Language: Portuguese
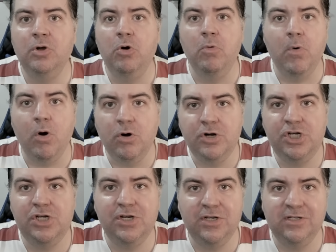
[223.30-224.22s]
um
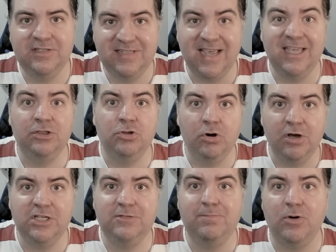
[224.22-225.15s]
monte de
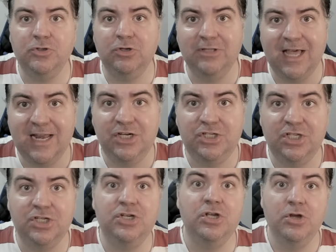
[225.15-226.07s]
seguidores
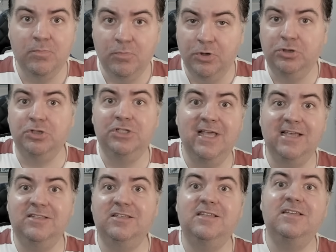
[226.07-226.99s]
bolsonaristas, muitos
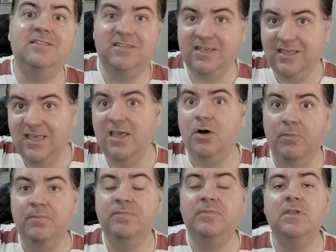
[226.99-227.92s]
desses que
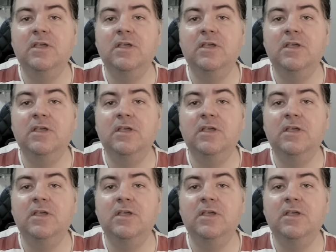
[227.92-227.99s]
seguiam,